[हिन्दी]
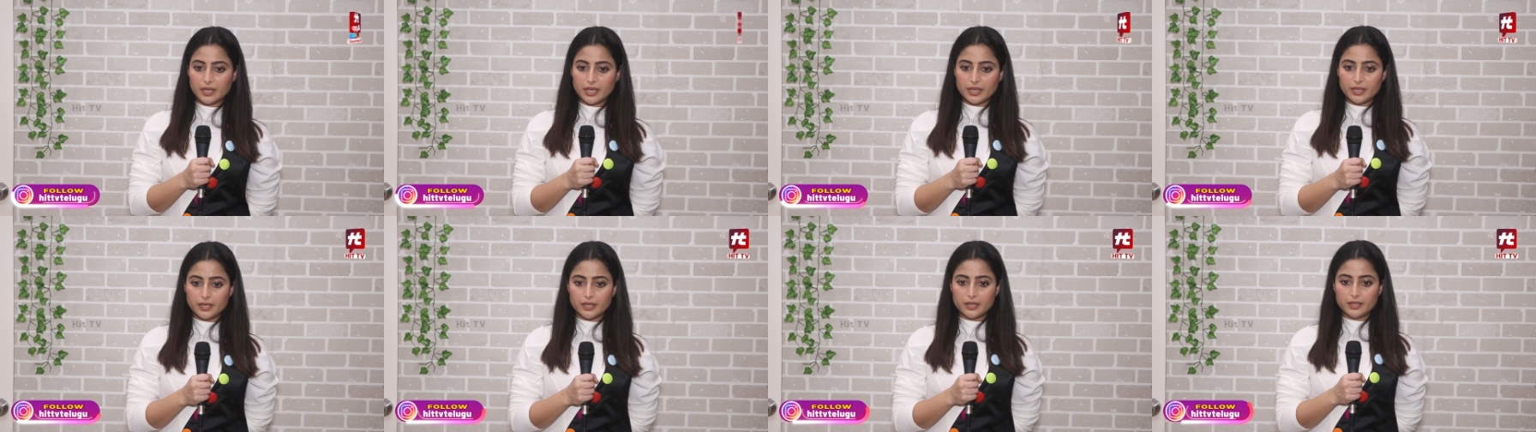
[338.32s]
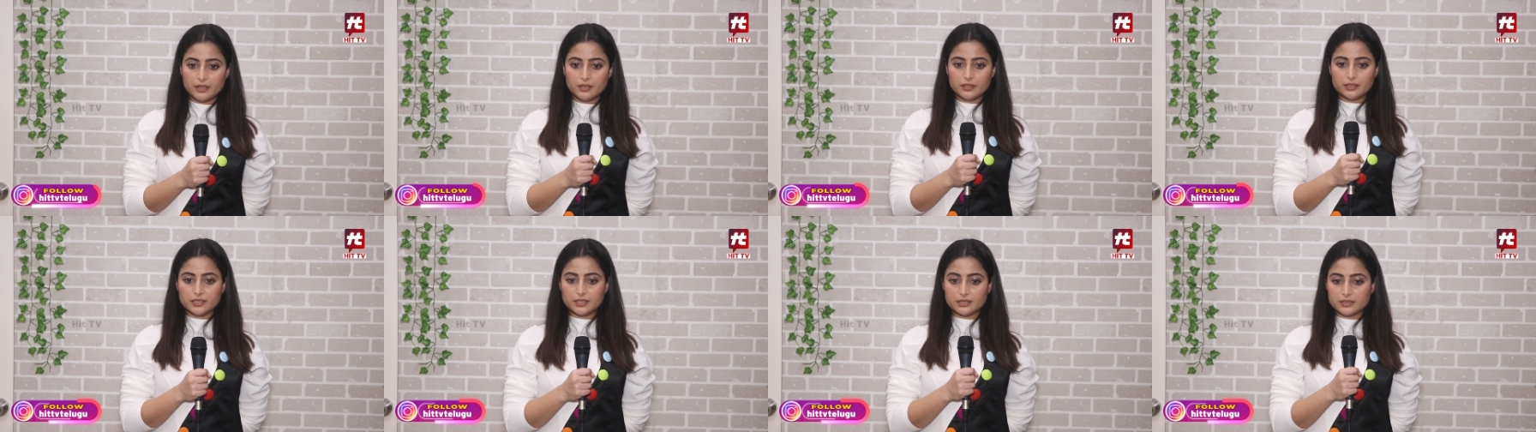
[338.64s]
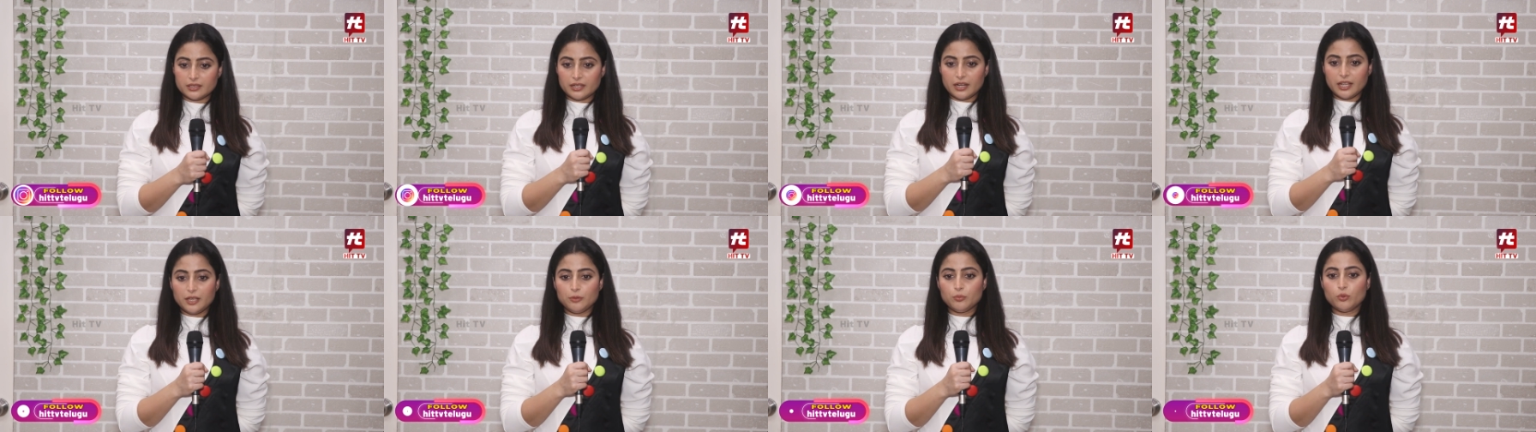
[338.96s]
मैं
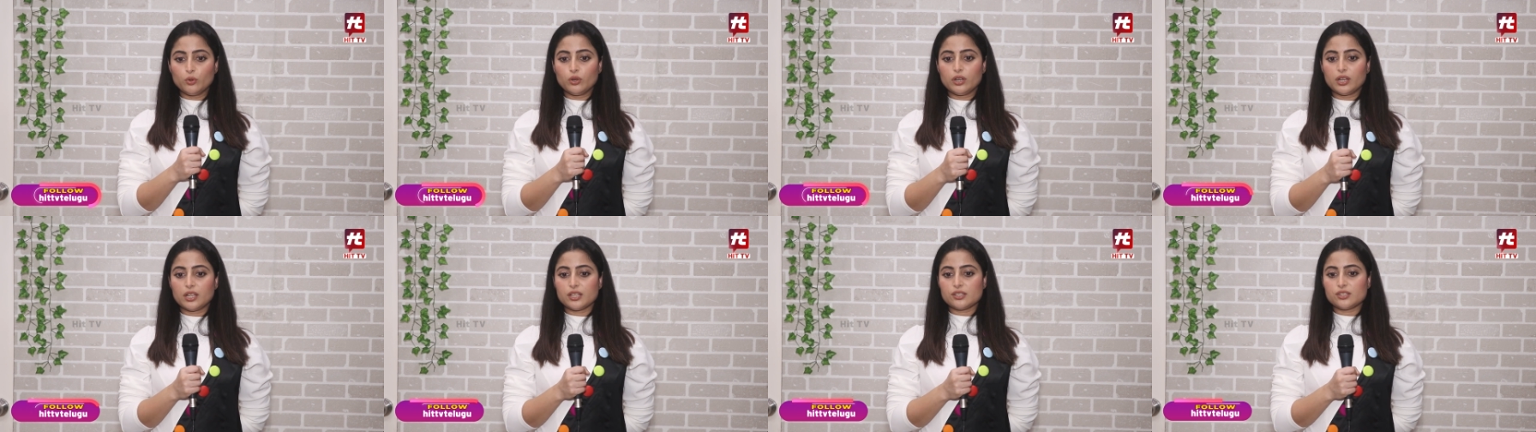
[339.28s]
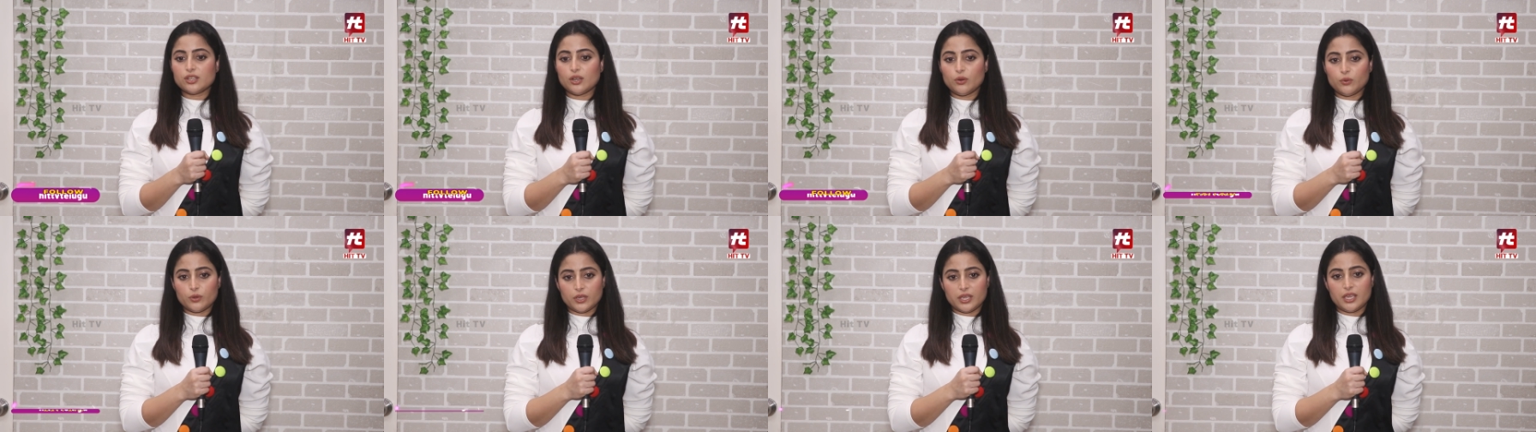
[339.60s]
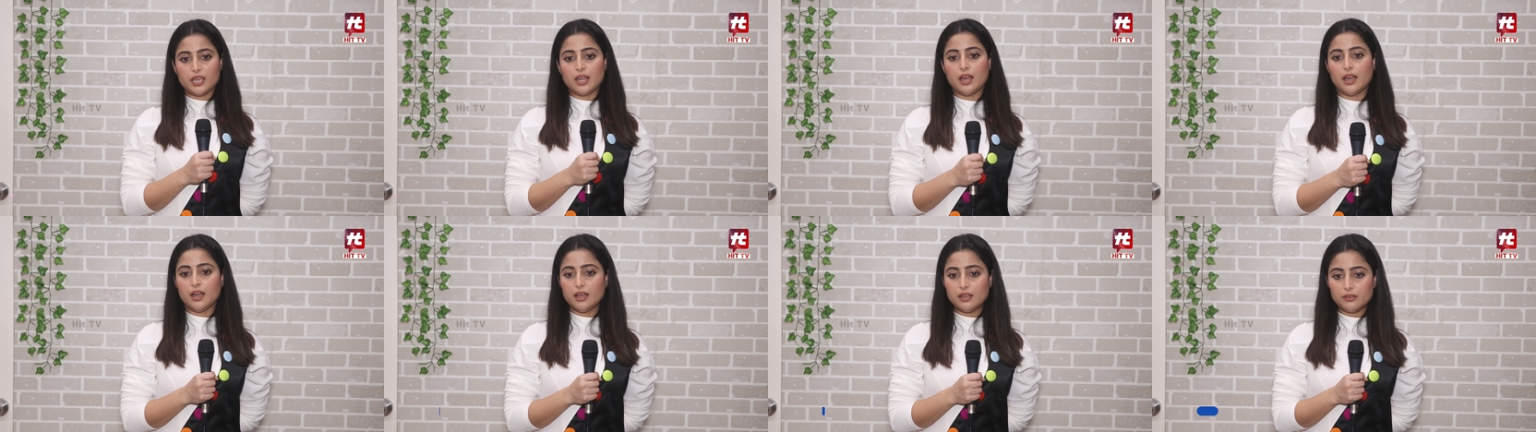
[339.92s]
इतना ही बोलना
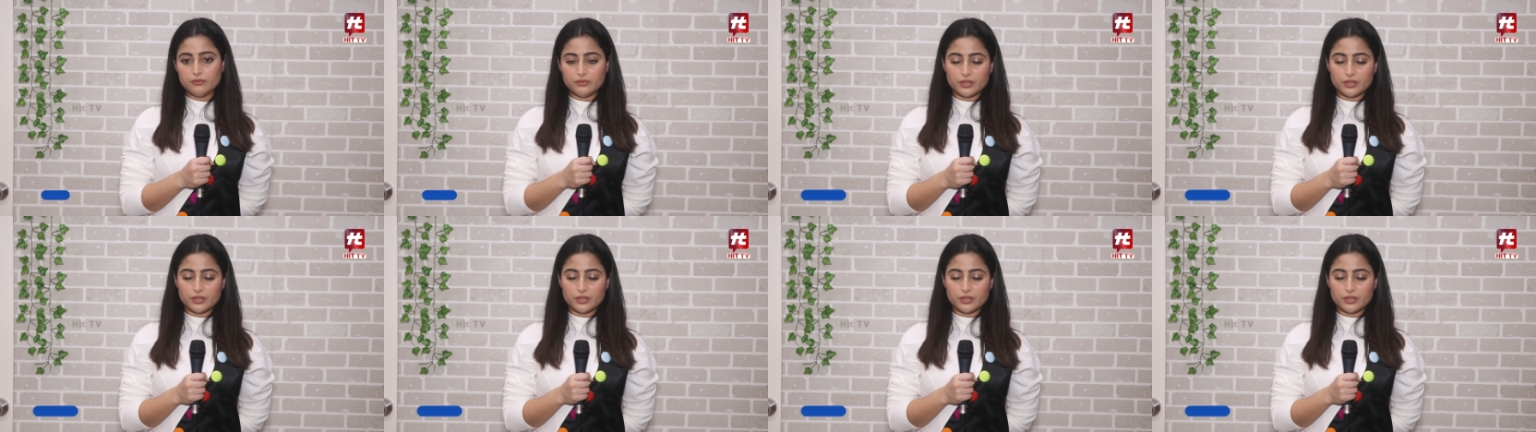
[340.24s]
चाहूँगी हाँ